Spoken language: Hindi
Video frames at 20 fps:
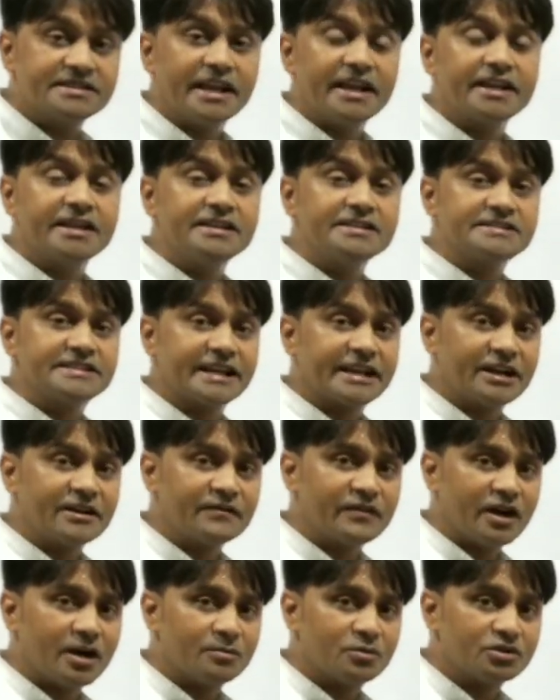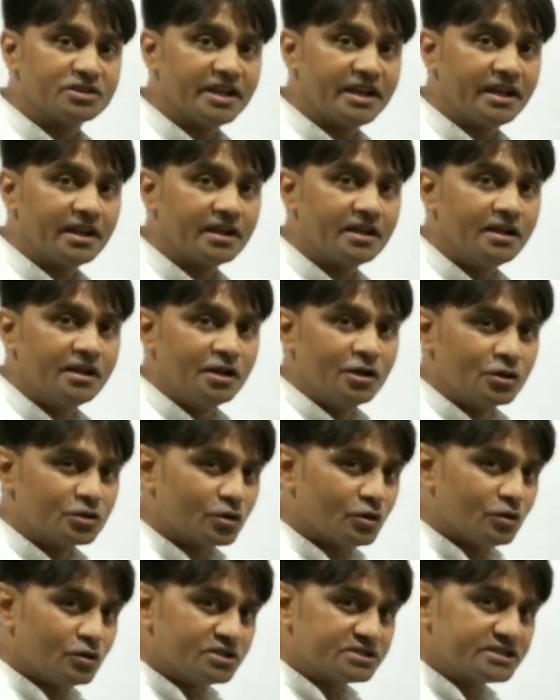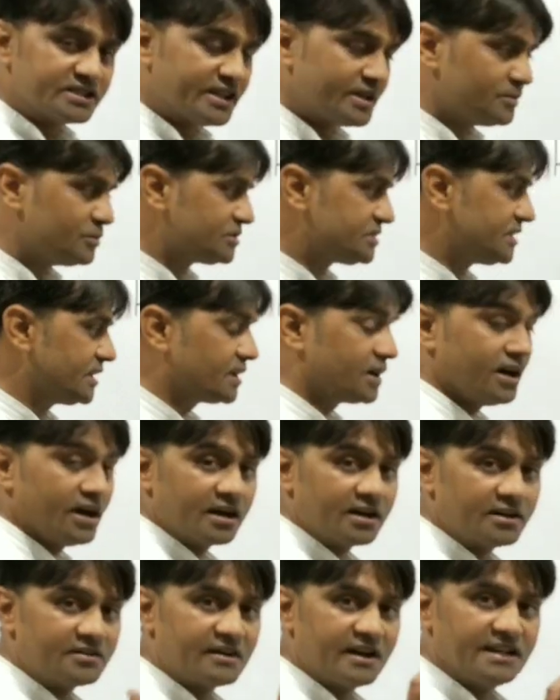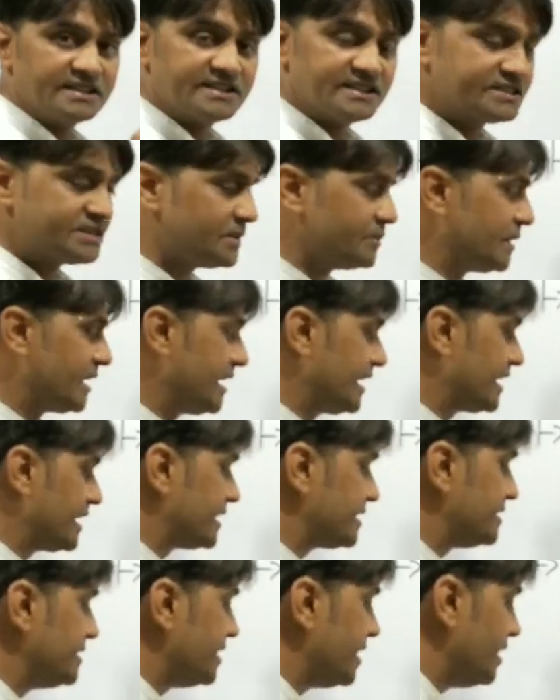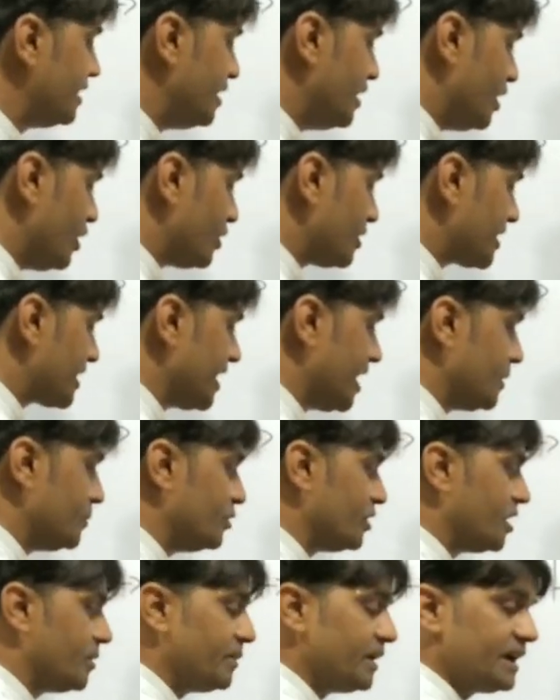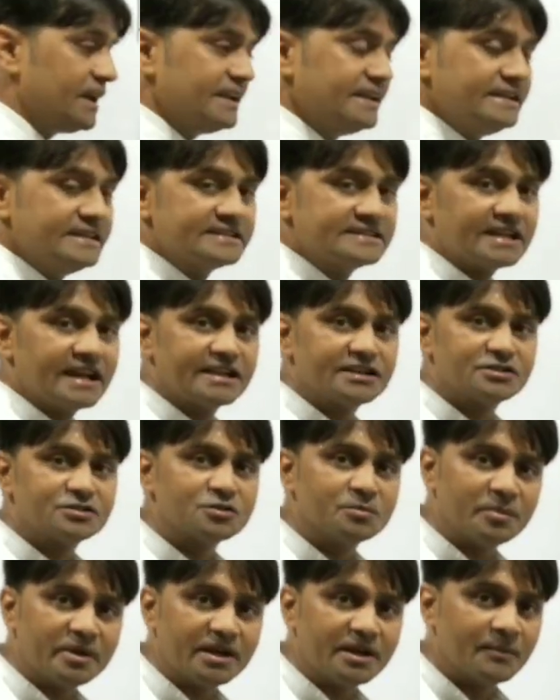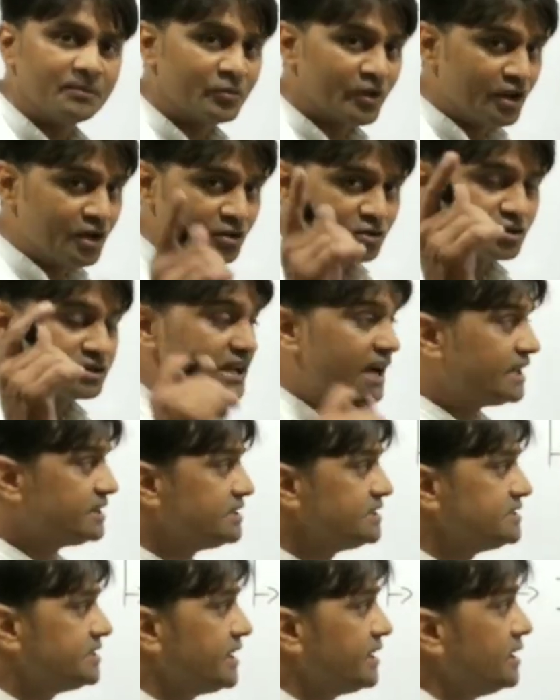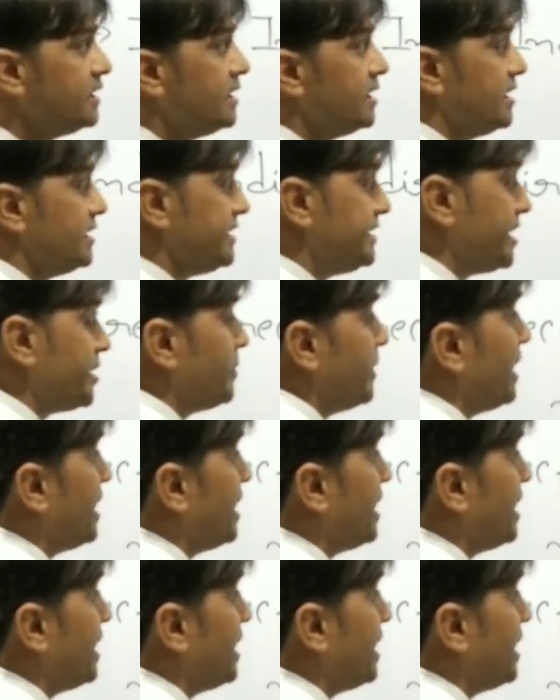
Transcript: से की सेकेंड फॉर्म होती है तो उसने मुझसे कहा का ट्रांसलेशन मैंने कर दिया और क्या बोला मैंने ही सैड टू मी तो ध्यान दीजिए ये